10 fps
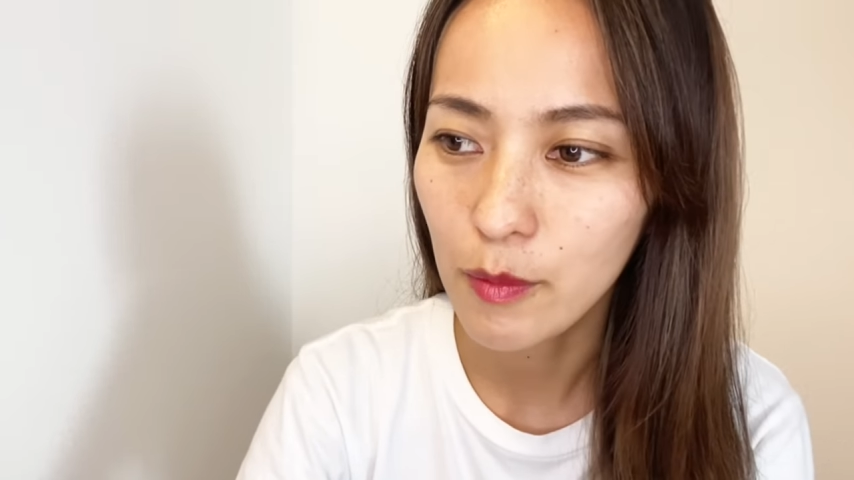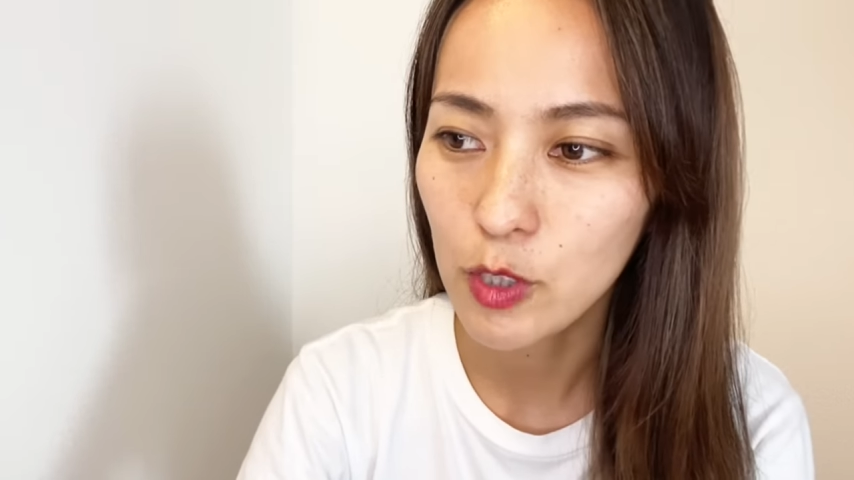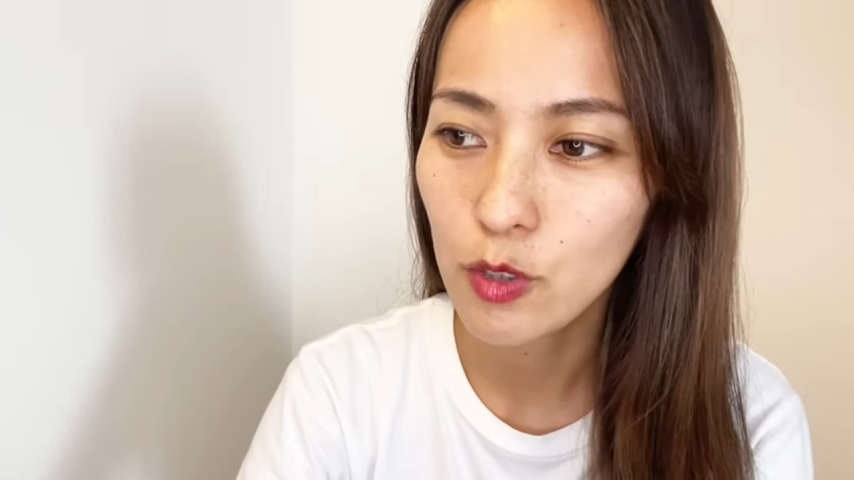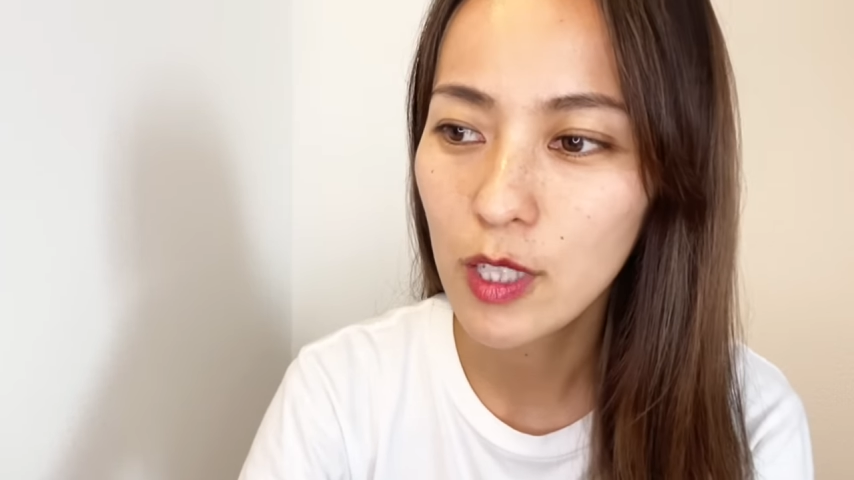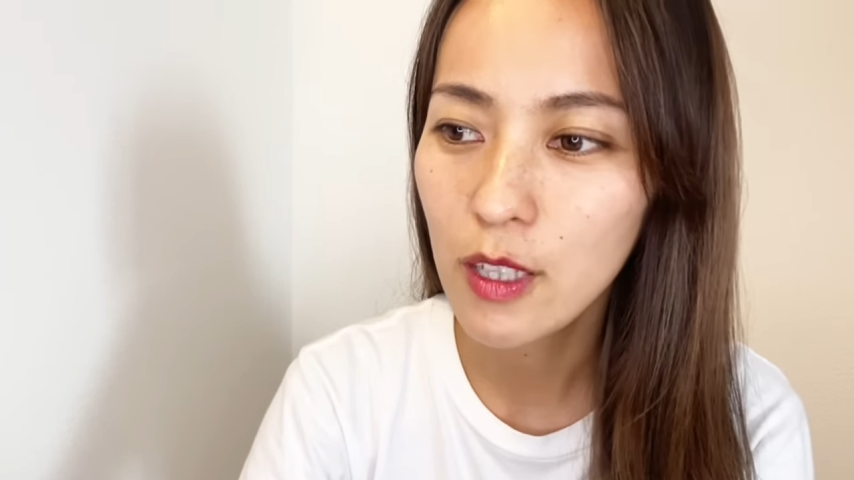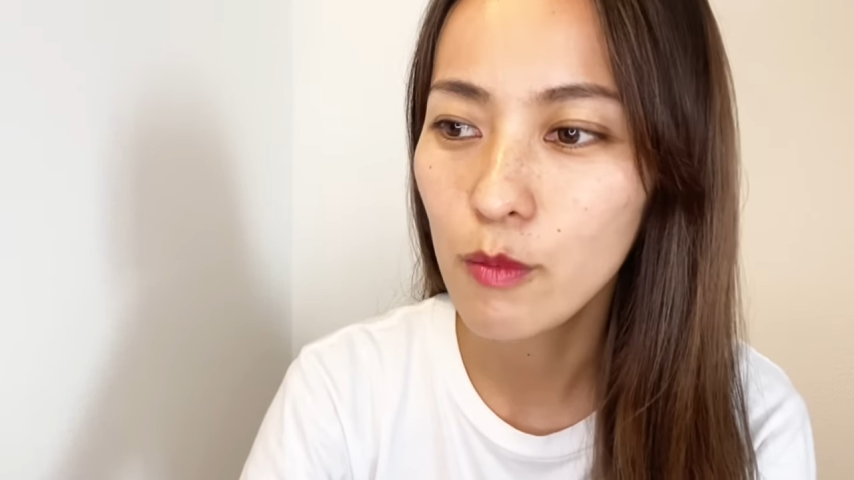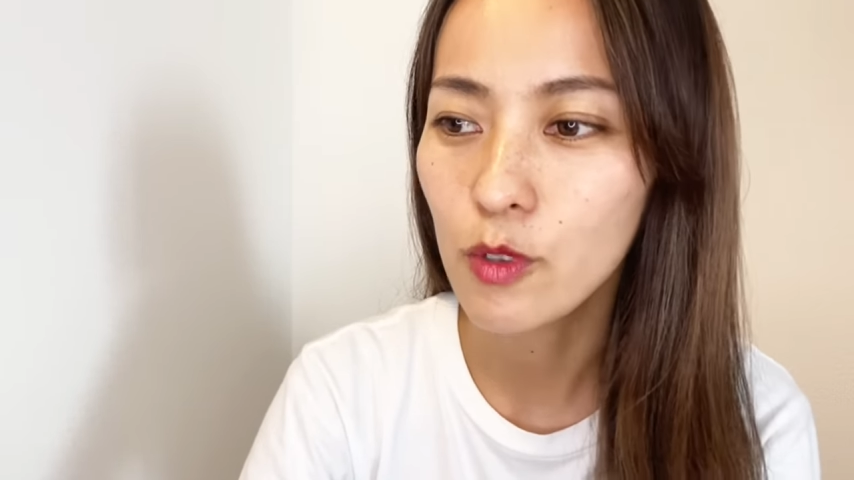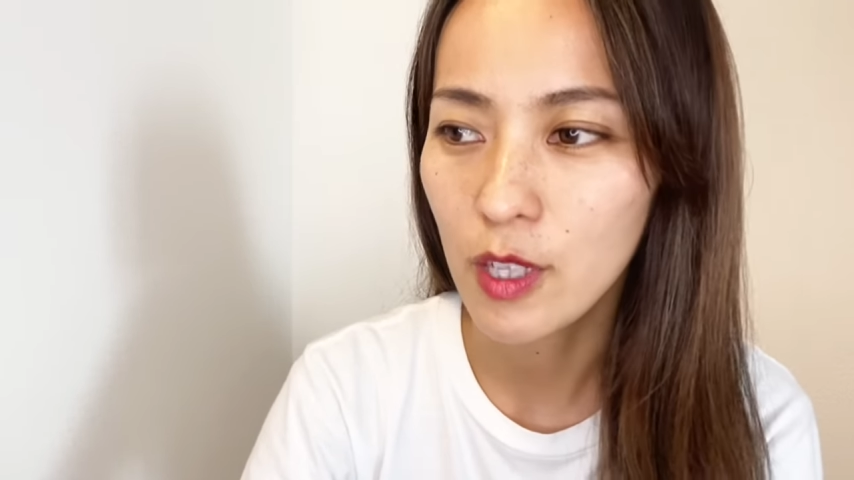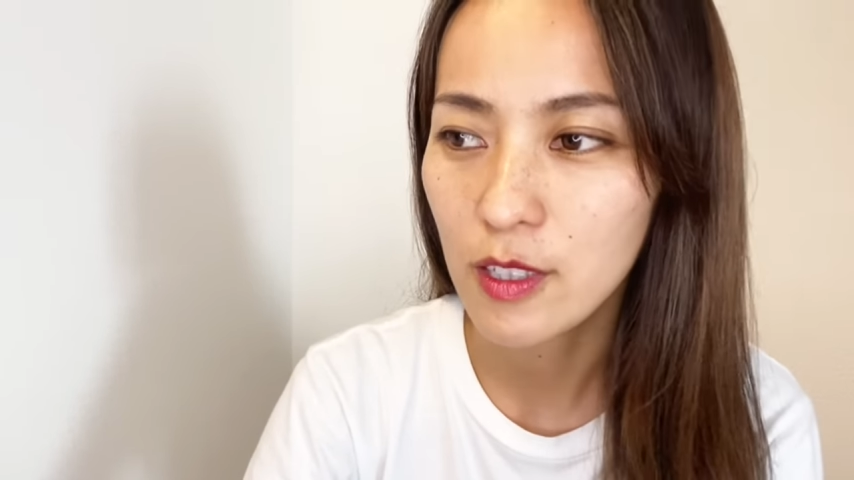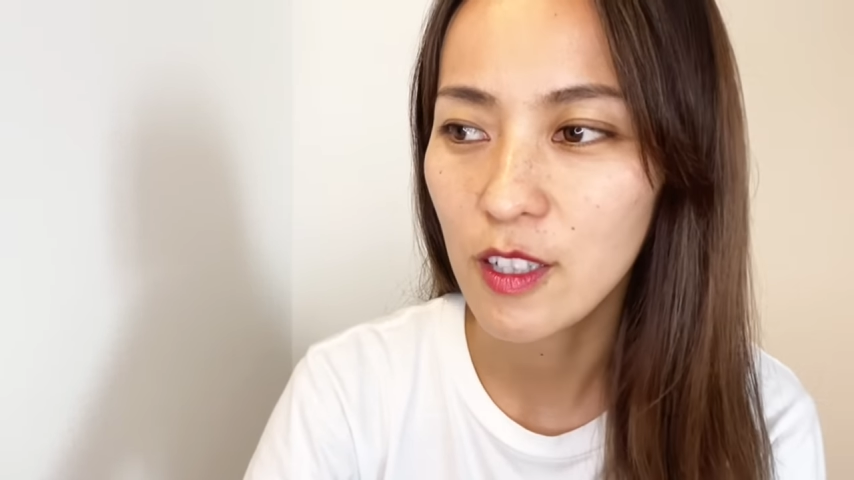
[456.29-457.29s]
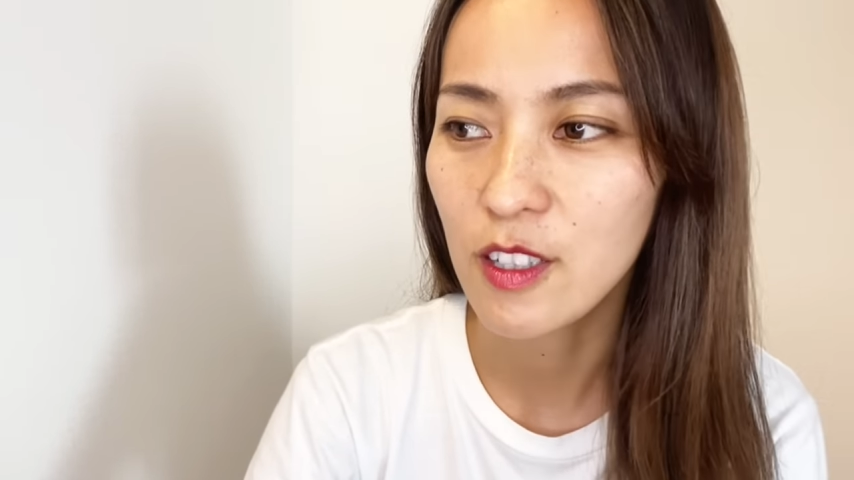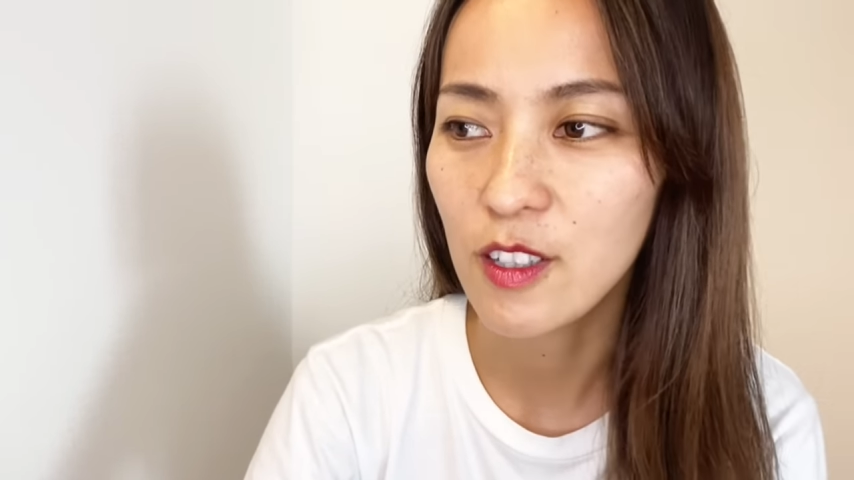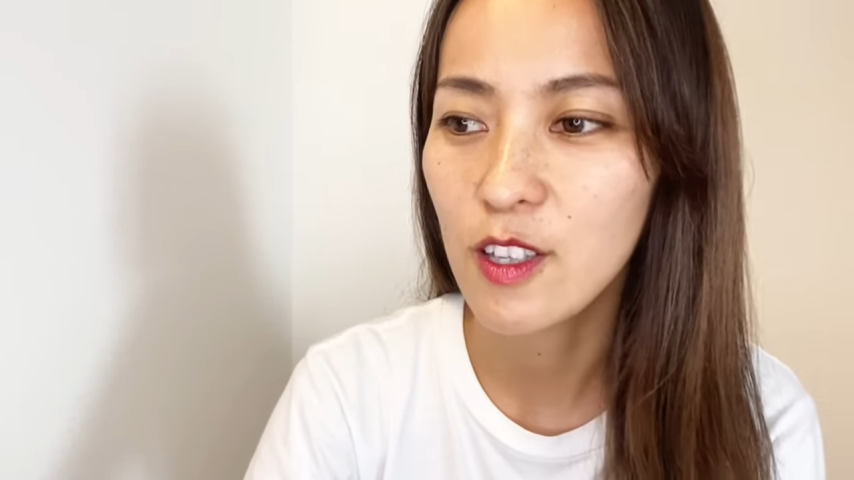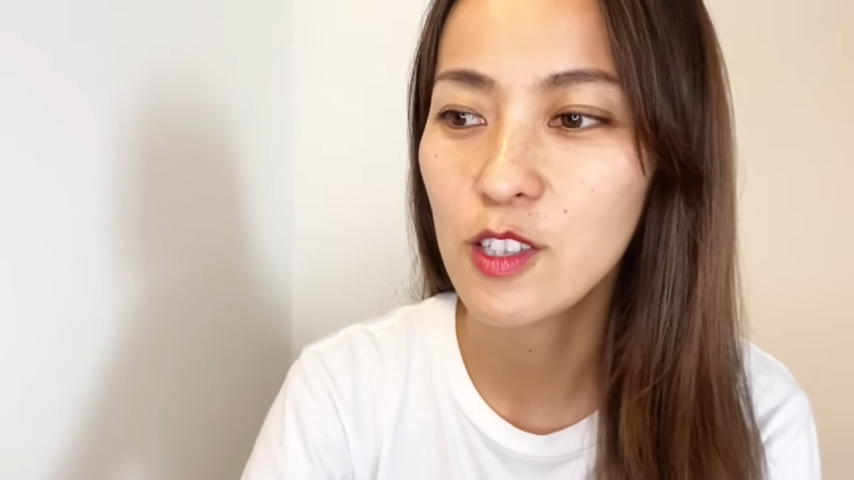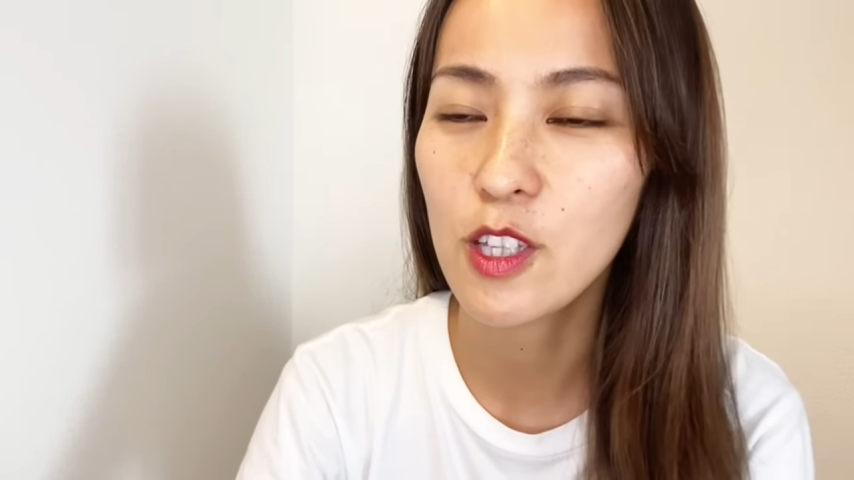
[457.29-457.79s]
まあ、女性でもね最近
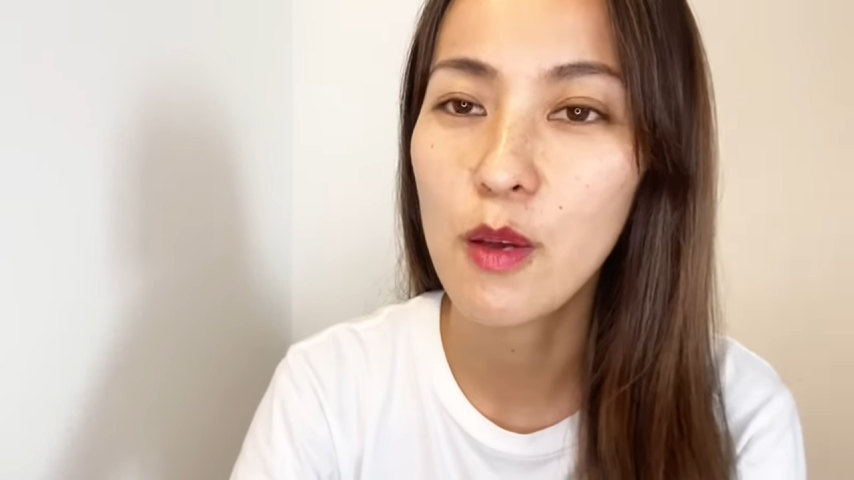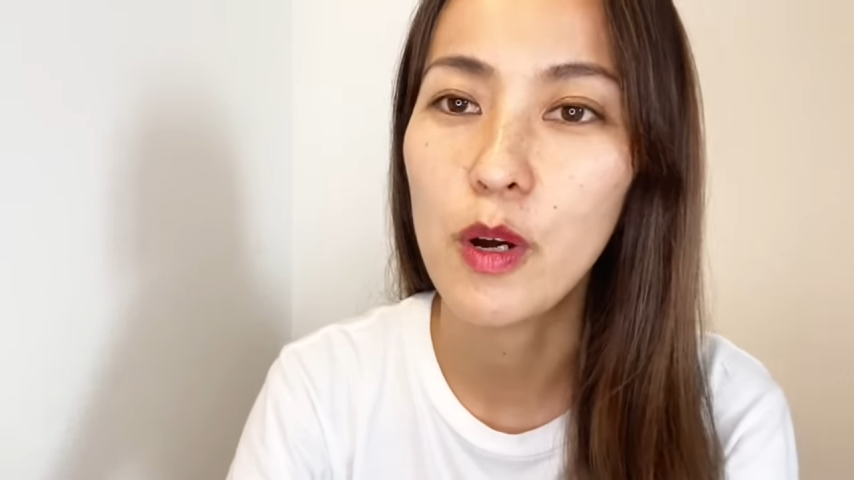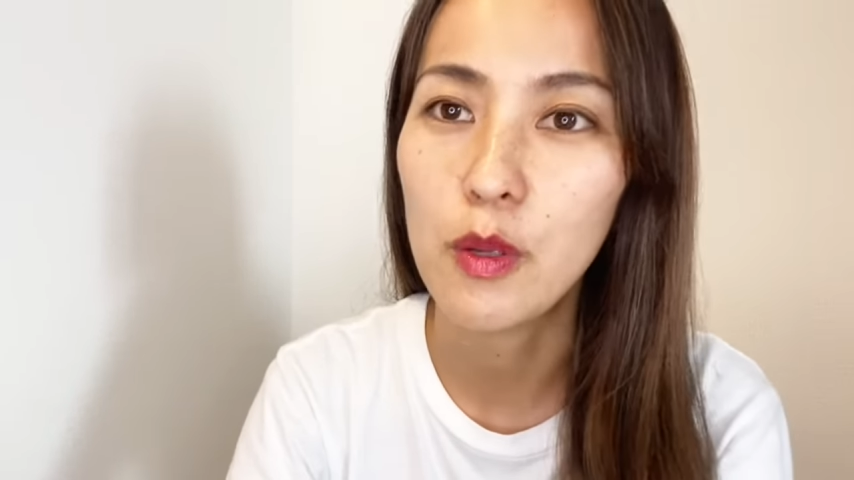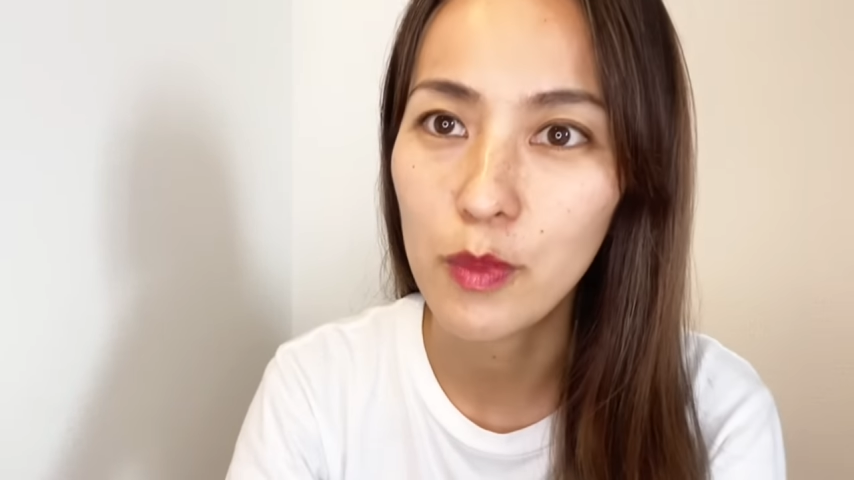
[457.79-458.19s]
賢者タイムあり